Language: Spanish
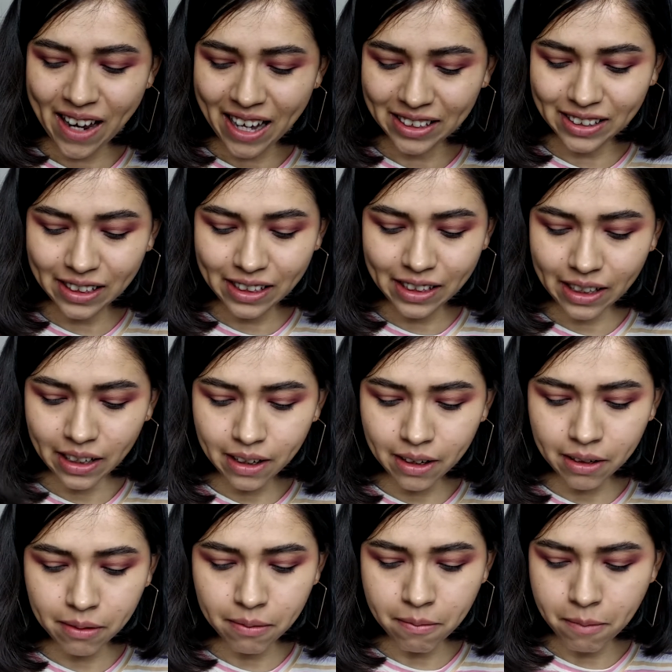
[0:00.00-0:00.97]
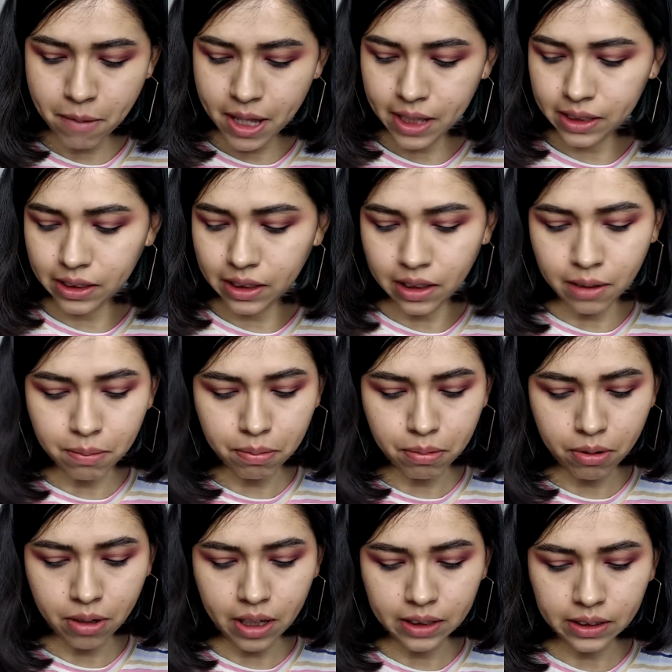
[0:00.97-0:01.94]
así que me decidí
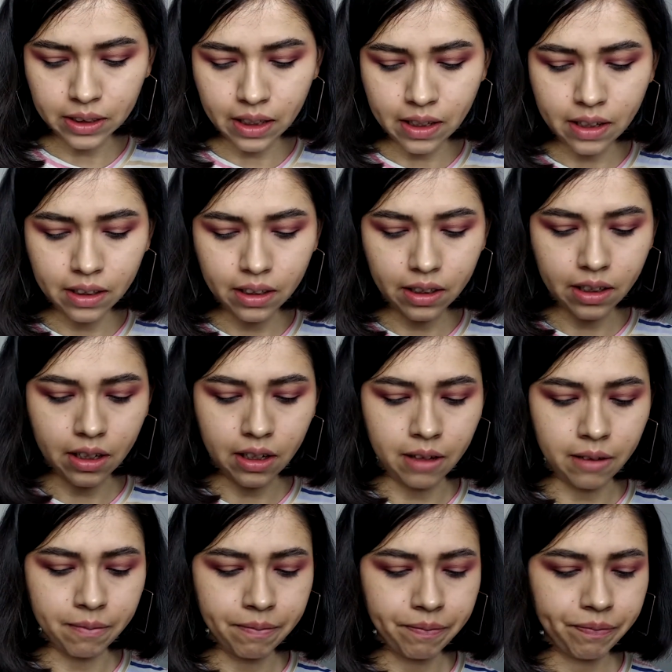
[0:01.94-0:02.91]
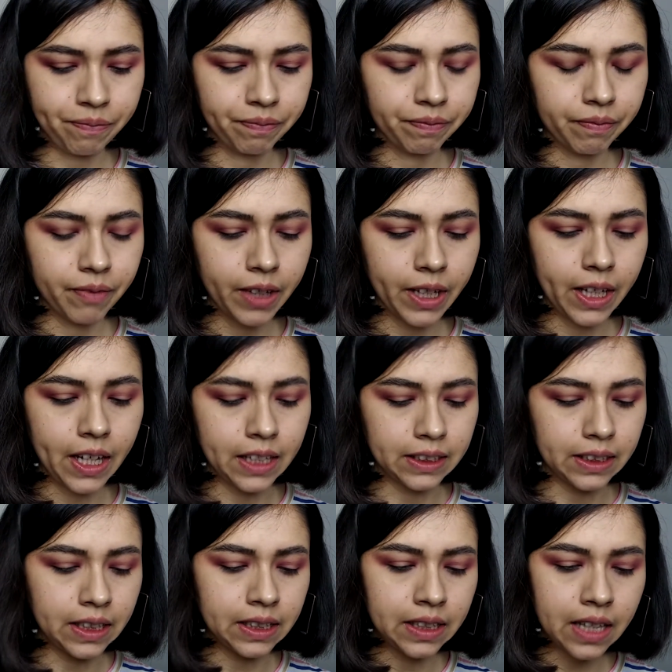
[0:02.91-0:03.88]
por esta de aquí, que
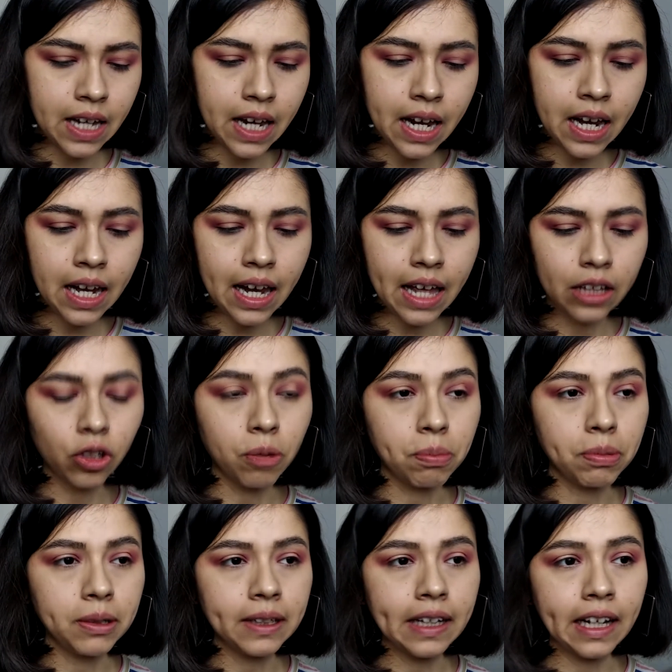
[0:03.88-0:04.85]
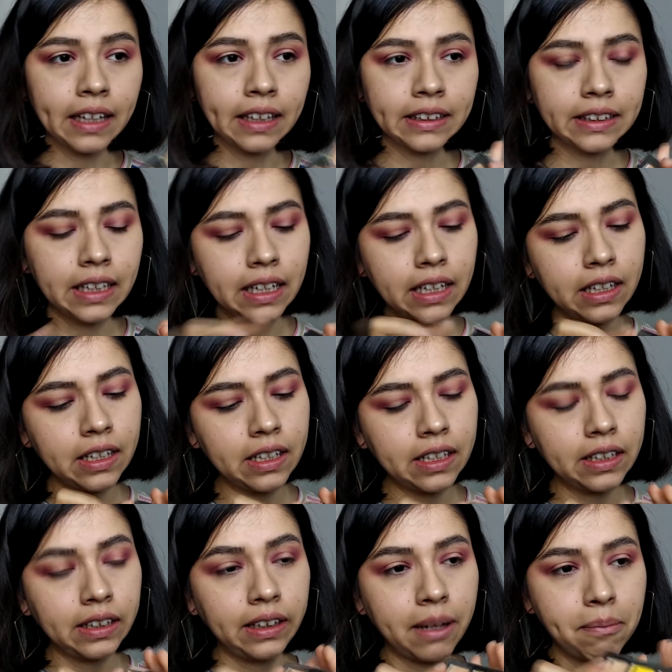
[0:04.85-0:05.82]
esta es de la Doppelgangsta
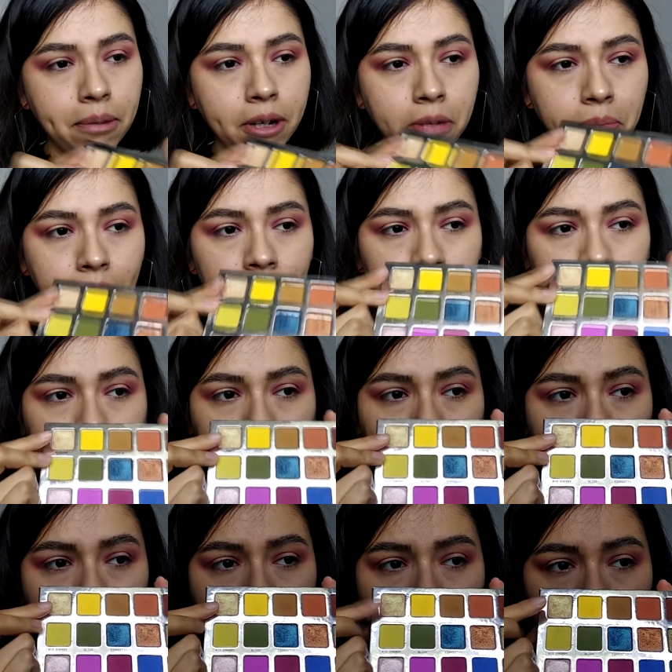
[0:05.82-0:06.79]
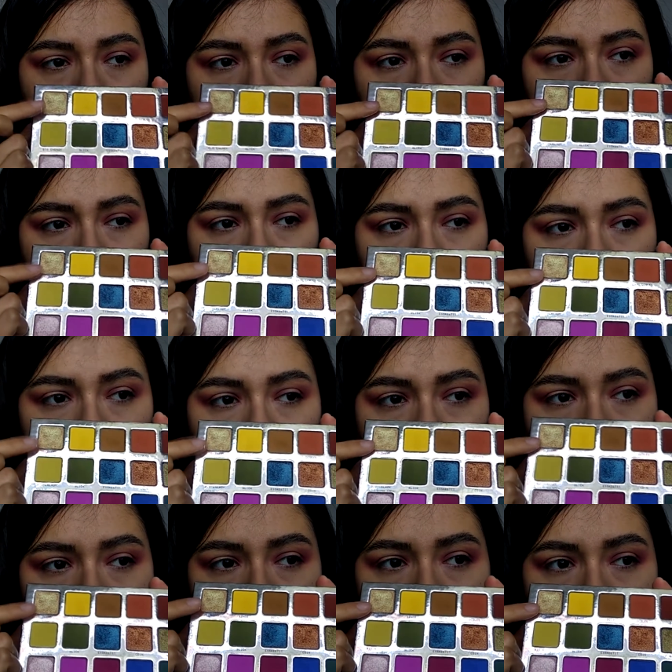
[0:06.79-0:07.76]
de Perplex.
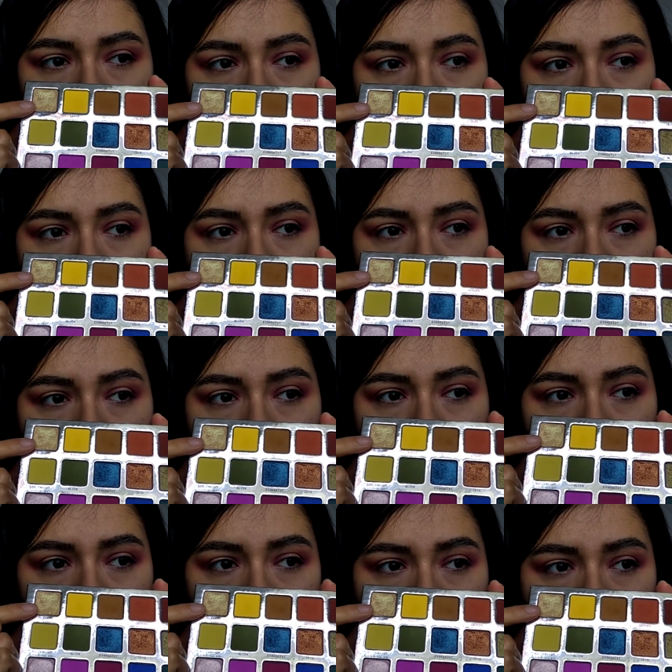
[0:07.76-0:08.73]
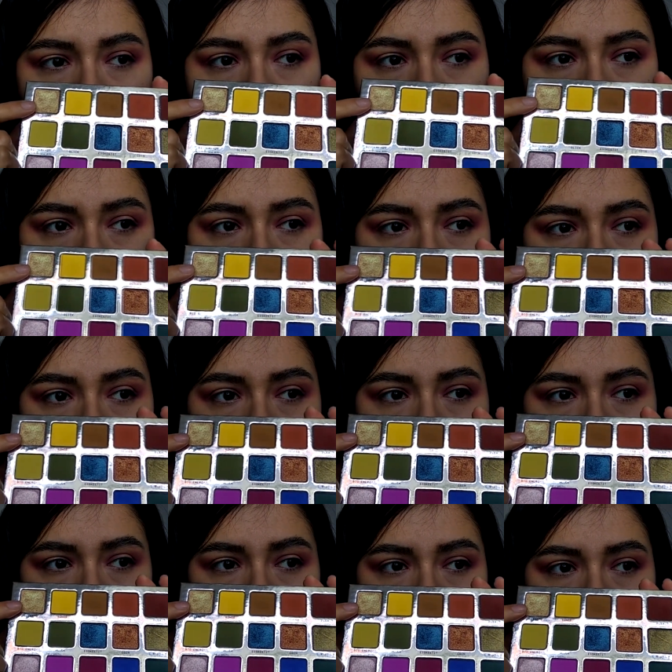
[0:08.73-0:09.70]
Esta de aquí, que es
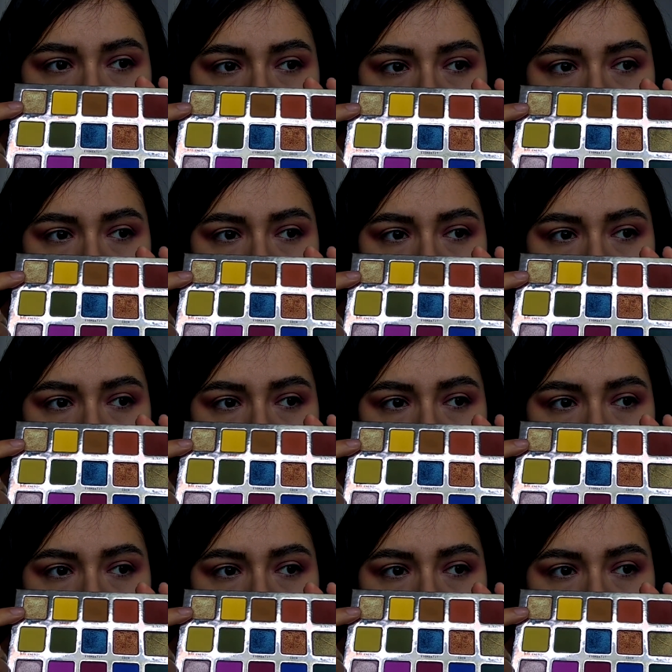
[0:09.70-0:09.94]
doradita.